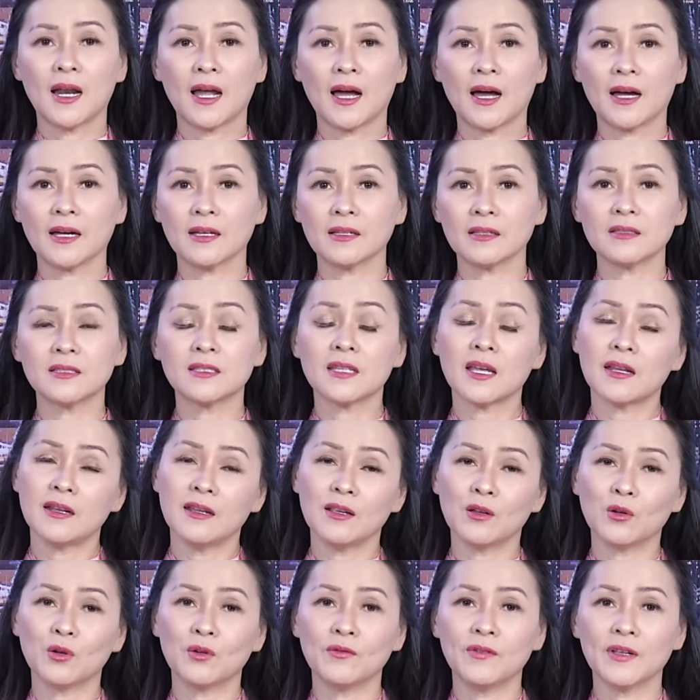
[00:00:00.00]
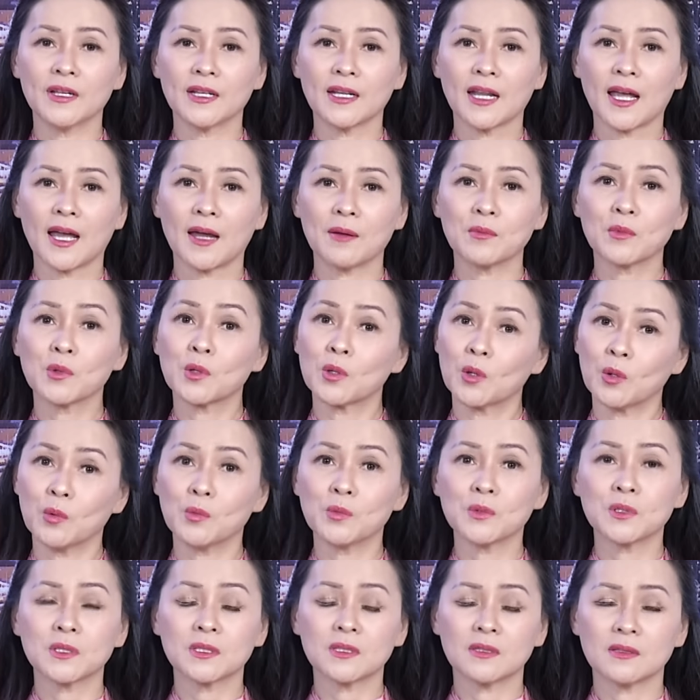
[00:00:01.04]
là xe điện của Việt Nam
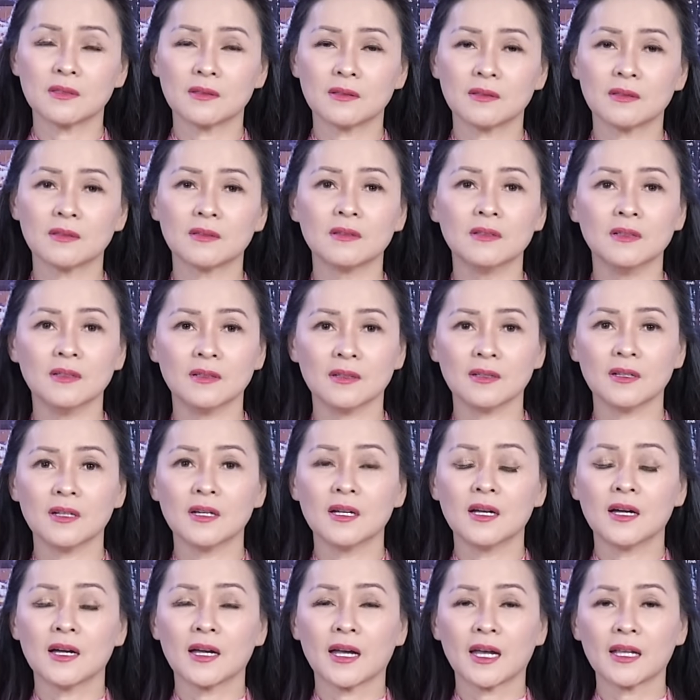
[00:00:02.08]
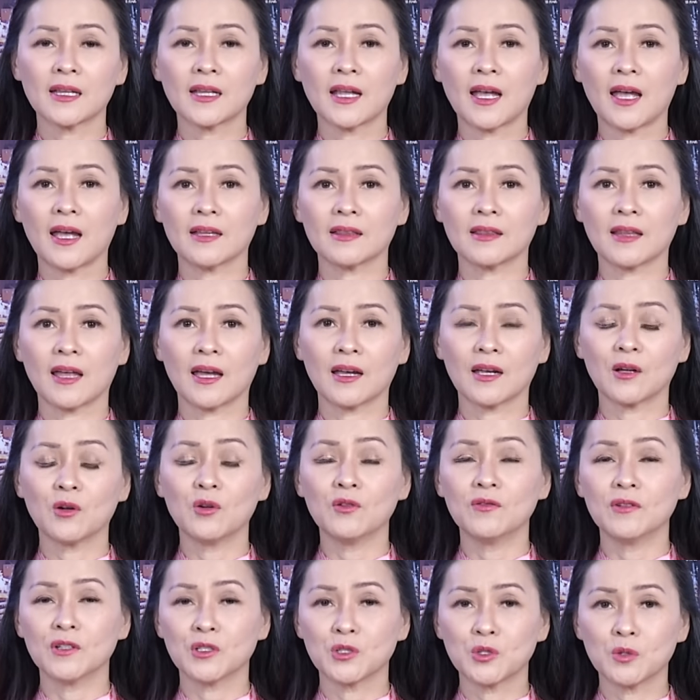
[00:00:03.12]
cũng được khách hàng tại
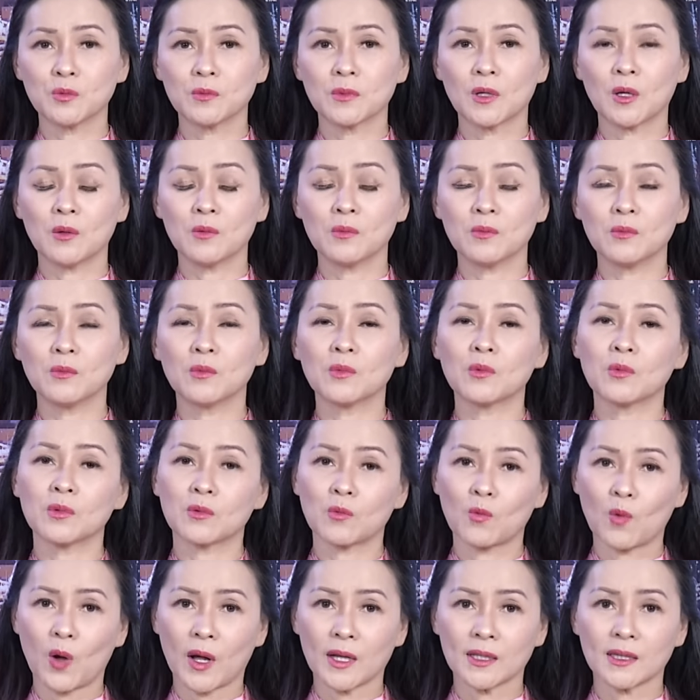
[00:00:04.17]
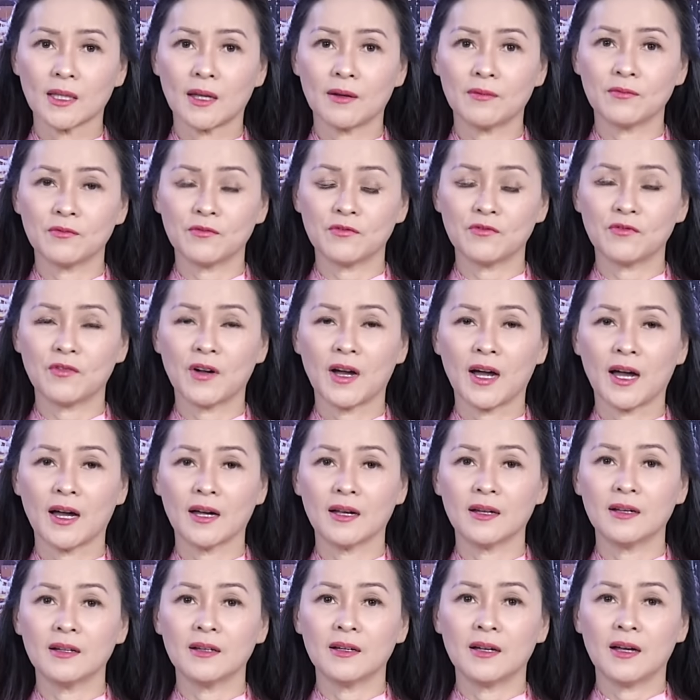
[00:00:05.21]
khu vực Trung Đông quan tâm
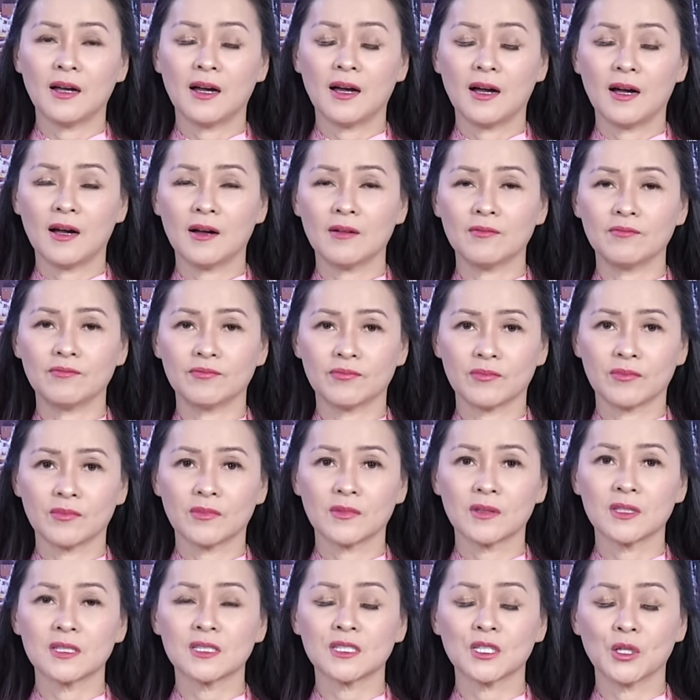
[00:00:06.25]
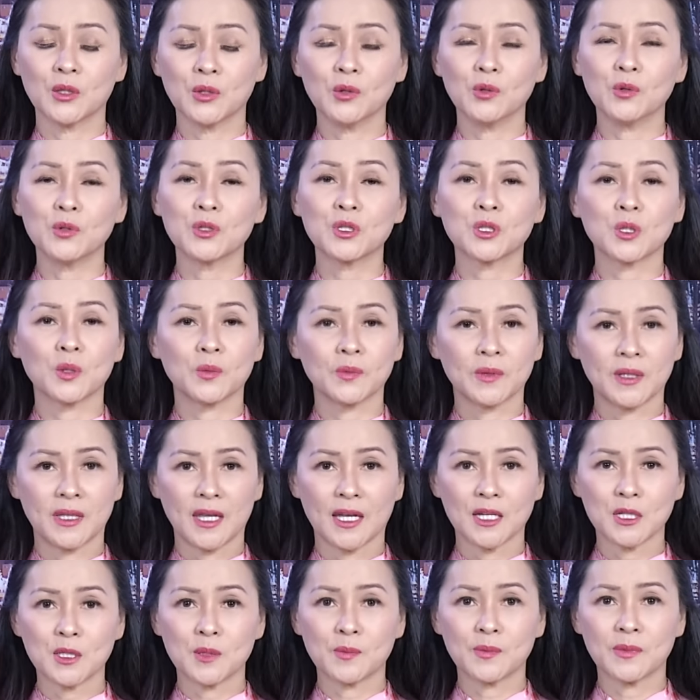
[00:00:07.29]
và um, sở hữu trong
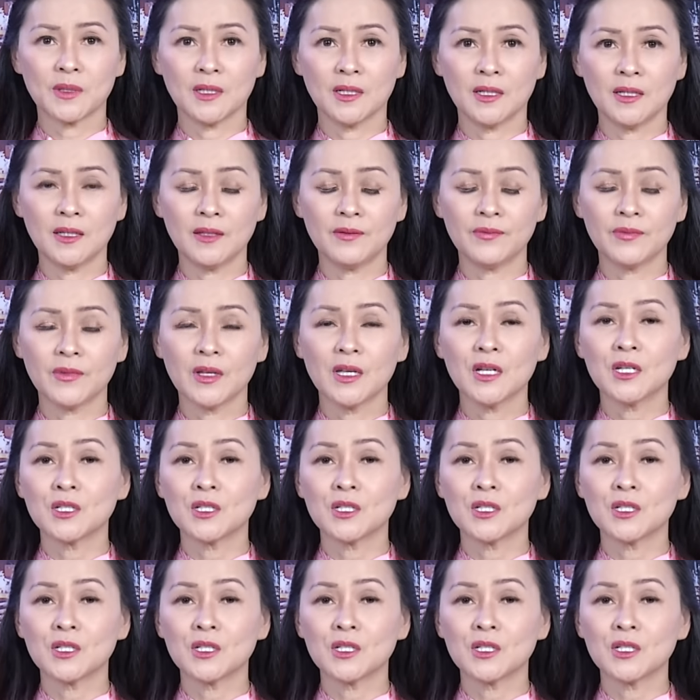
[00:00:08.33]
thời gian sắp tới.